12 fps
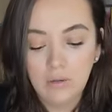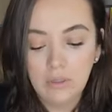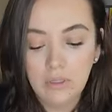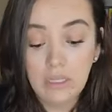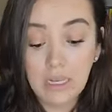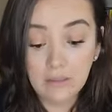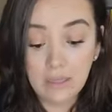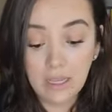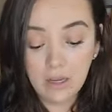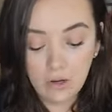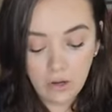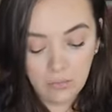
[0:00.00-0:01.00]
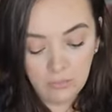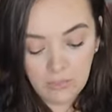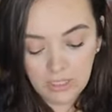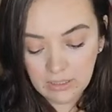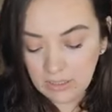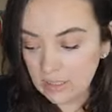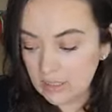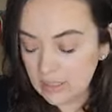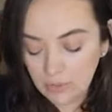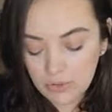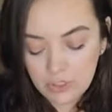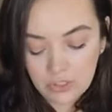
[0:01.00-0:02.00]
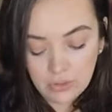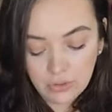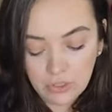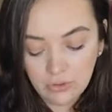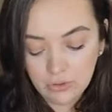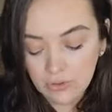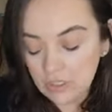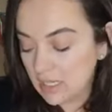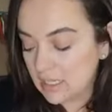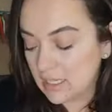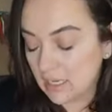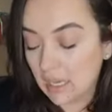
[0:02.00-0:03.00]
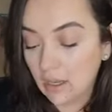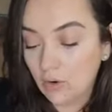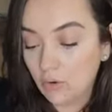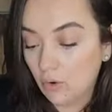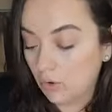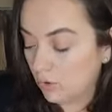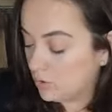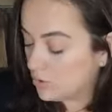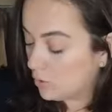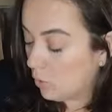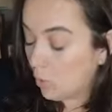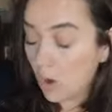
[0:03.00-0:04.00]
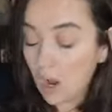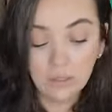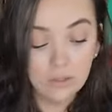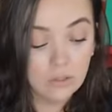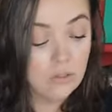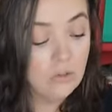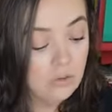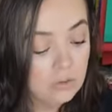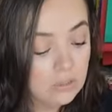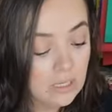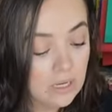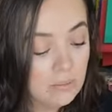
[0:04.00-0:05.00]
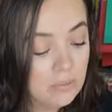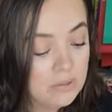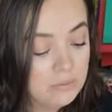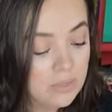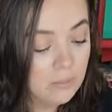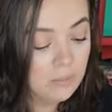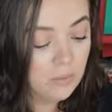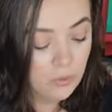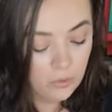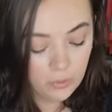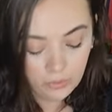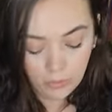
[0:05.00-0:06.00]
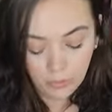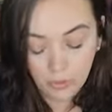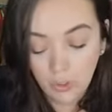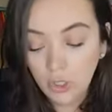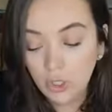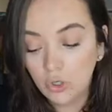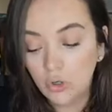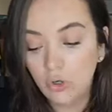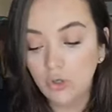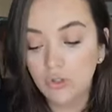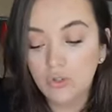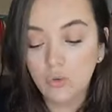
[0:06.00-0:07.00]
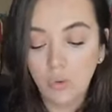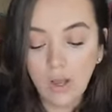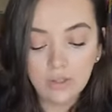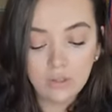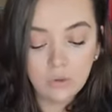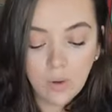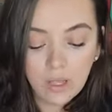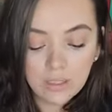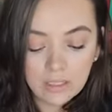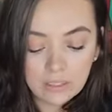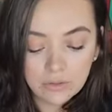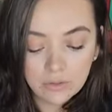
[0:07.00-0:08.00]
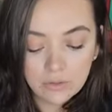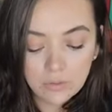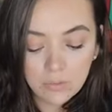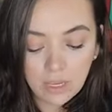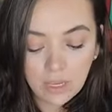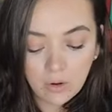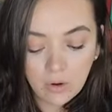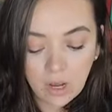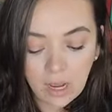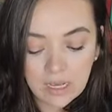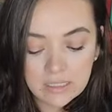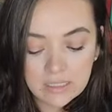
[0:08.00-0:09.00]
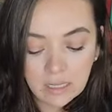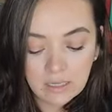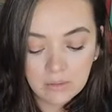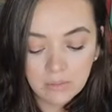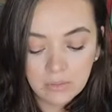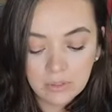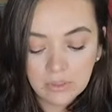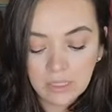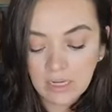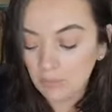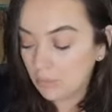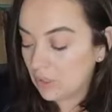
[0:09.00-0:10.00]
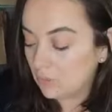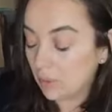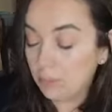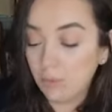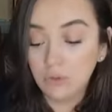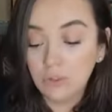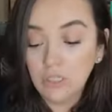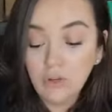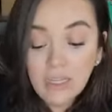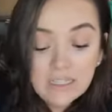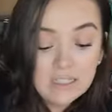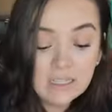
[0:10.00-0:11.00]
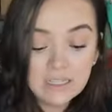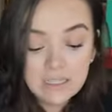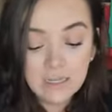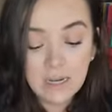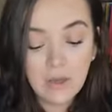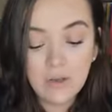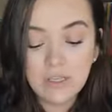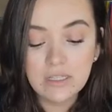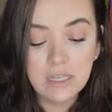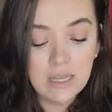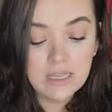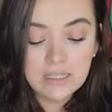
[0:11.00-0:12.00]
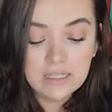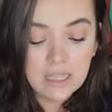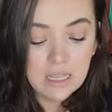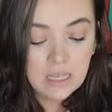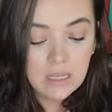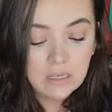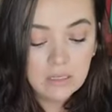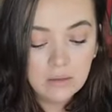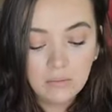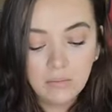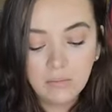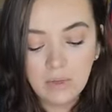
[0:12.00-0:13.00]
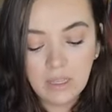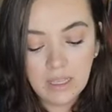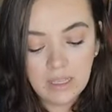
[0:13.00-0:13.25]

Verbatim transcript: La tengo, miren, en esta posición, entonces ya sé que con los cuatro, tenga pues mi amor, con los cuatro cuadritos vengo hacia el de la misma punta. No, ahí está de este lado, este de este